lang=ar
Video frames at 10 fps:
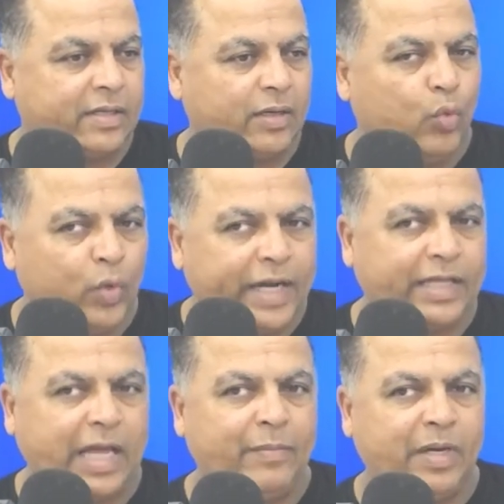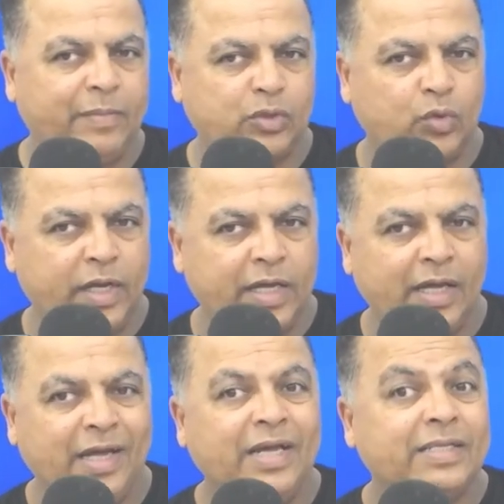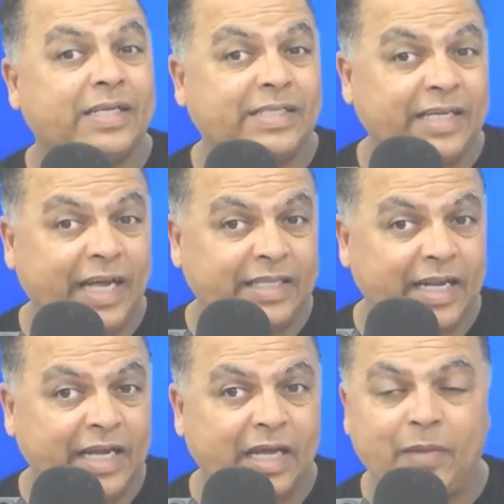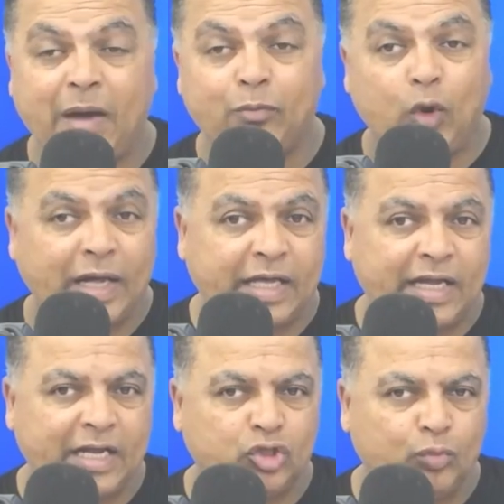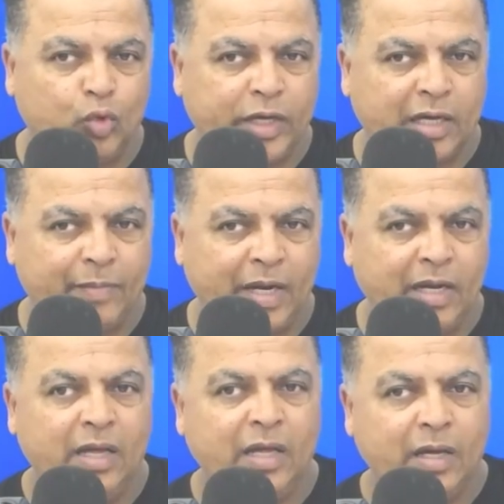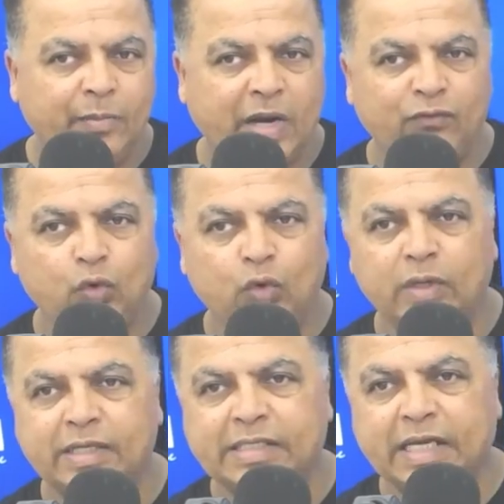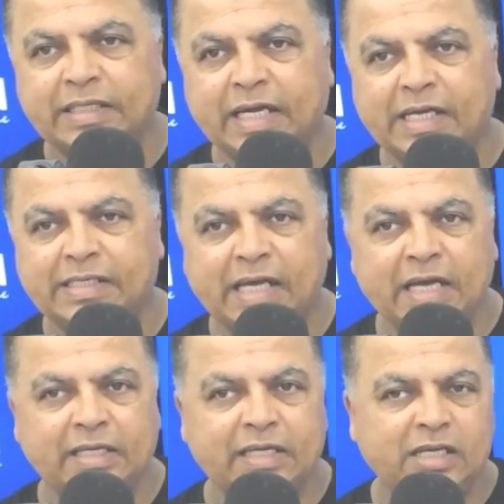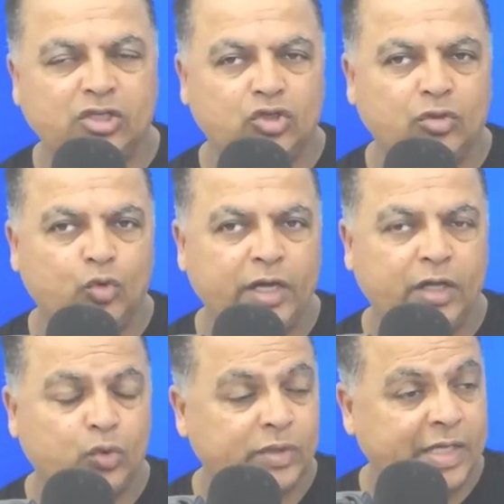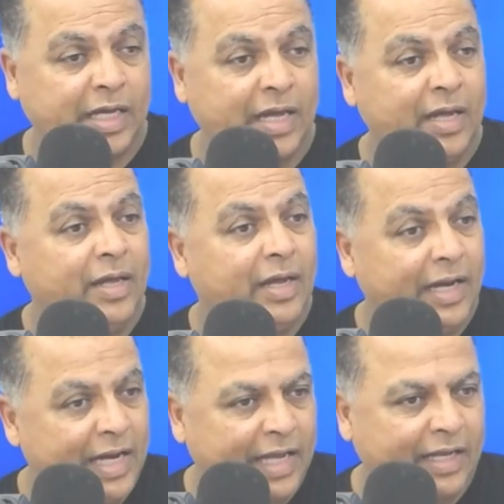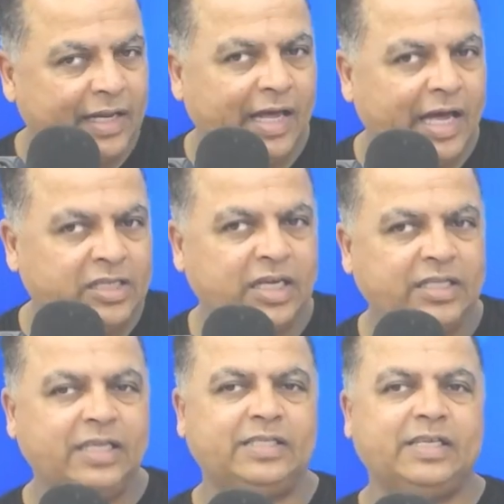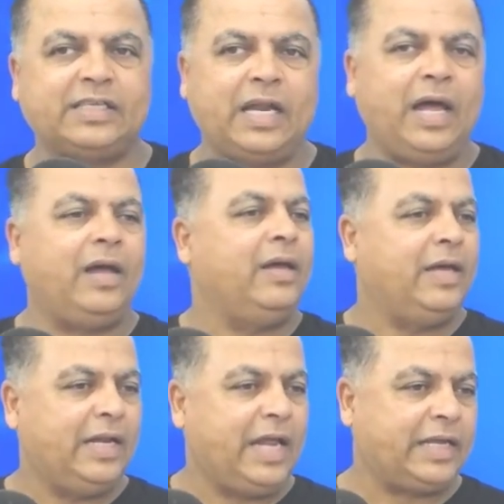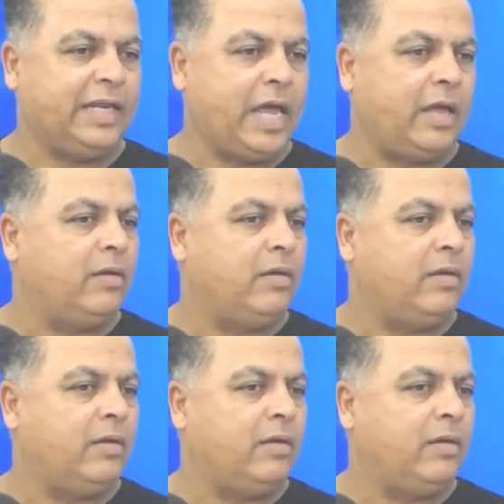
وانا نتحمل المسؤوليه تصريح تاريخي ما عمله حتى رئيس الجمهورية قبل برافو للسيد قيس سعيد رئيس الجمهوريه التونسيه لكن الجديد سي صالح اللي حكيناه